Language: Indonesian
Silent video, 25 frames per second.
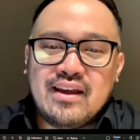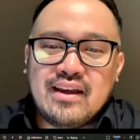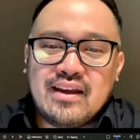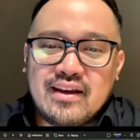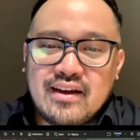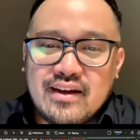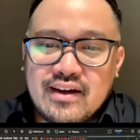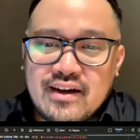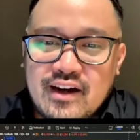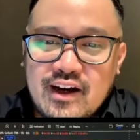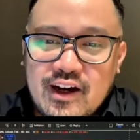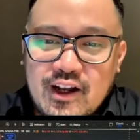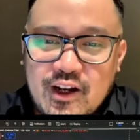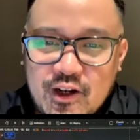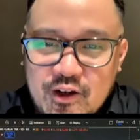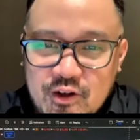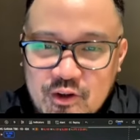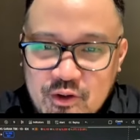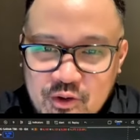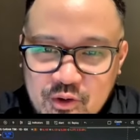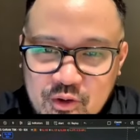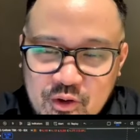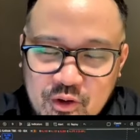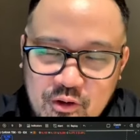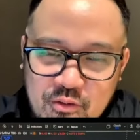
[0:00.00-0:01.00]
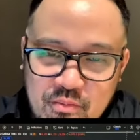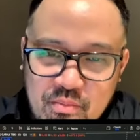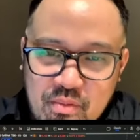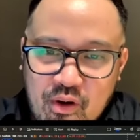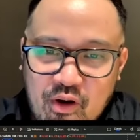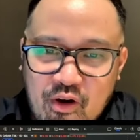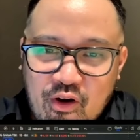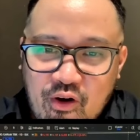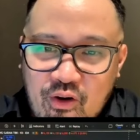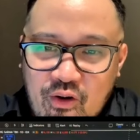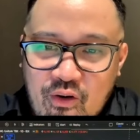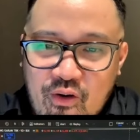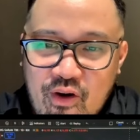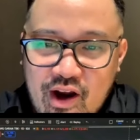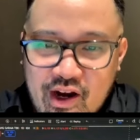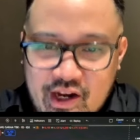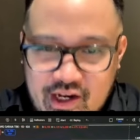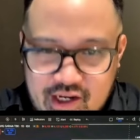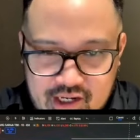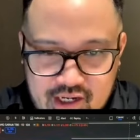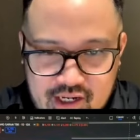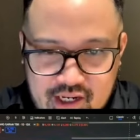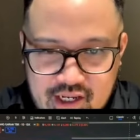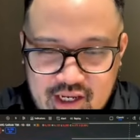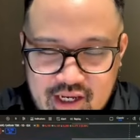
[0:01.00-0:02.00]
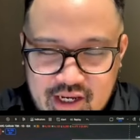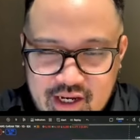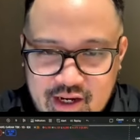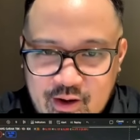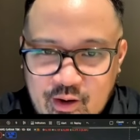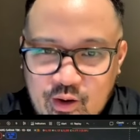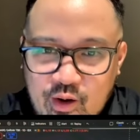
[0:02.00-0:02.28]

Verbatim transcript: Kalau untuk perokokan ini.